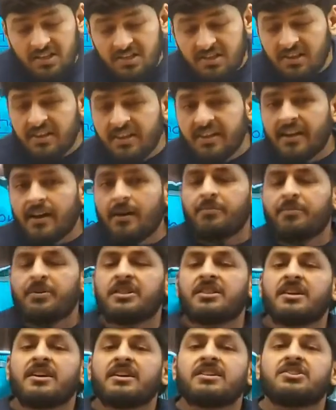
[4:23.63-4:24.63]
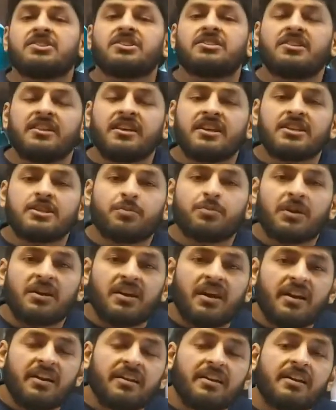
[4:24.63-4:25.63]
इसलिए अभी तक जितने इस
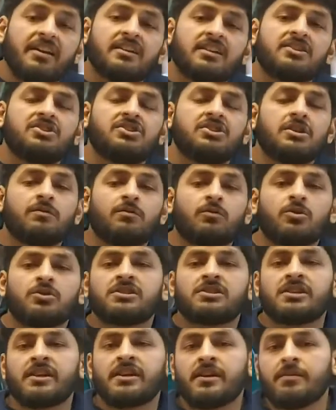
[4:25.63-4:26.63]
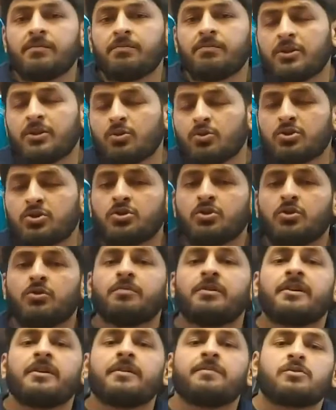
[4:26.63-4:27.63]
प्रकार के जीवों से मनुष्यों
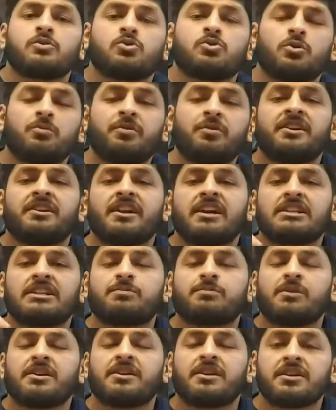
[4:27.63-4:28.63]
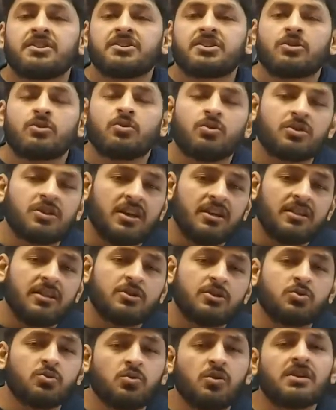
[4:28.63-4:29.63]
में जो भी ट्रांसप्लांटेशन होता
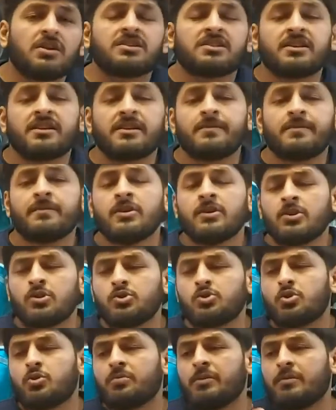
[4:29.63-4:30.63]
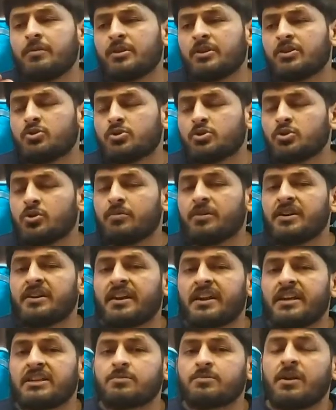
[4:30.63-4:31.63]
था सुअर से जो भी मनुष्यों में
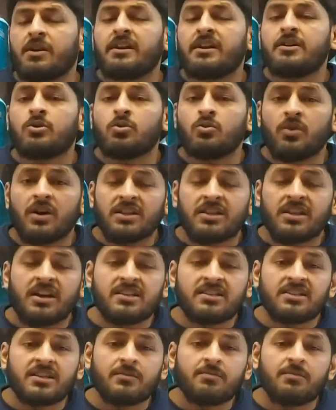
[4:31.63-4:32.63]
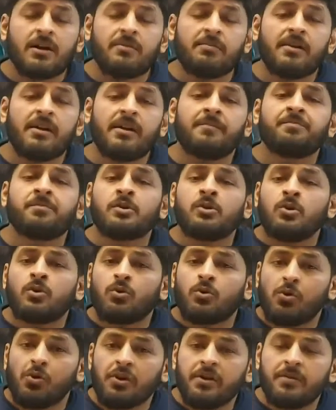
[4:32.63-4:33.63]
ट्रांसप्लांट हुआ था आज तक मामला
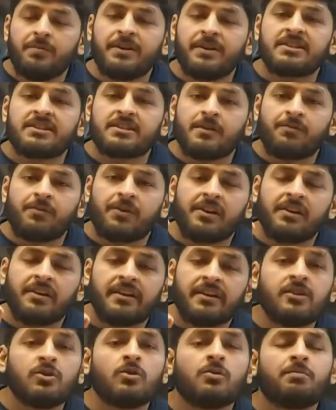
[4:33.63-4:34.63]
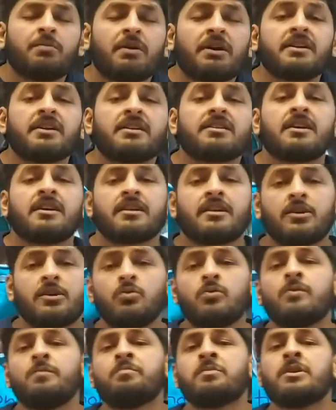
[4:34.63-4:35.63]
कोई भी सफल नहीं हो पाया था
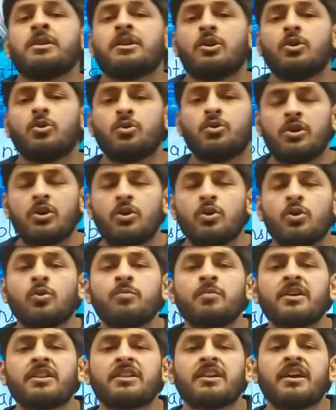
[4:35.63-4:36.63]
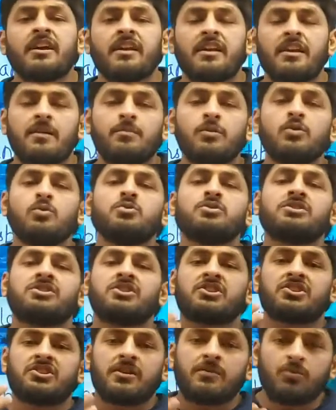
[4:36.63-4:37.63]
क्यों क्योंकि ह्यूमन का इम्यून
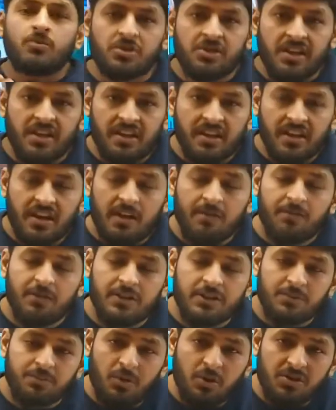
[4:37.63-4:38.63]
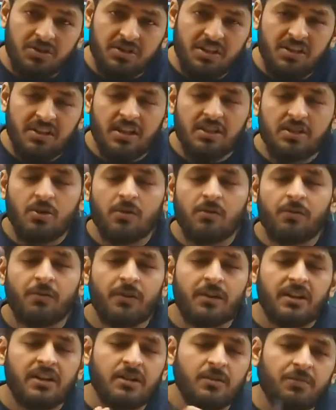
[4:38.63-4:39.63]
सिस्टम उसके खिलाफ रिस्पांस देता था और
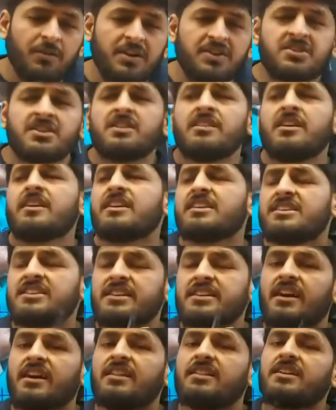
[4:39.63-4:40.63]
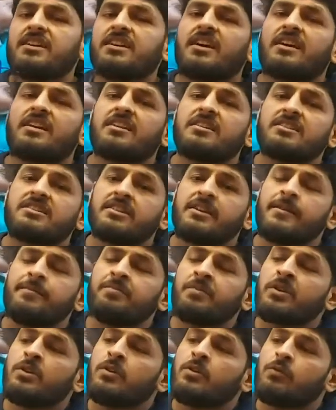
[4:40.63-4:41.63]
फिर इन्फेक्शन या किसी अन्य कारण से
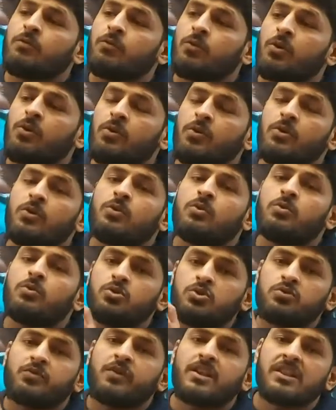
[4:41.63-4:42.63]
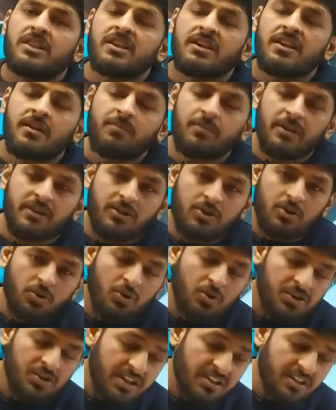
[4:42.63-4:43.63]
वो उस व्यक्ति की मृत्यु
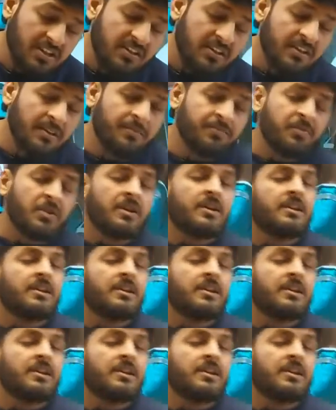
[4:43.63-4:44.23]
हो जाती थी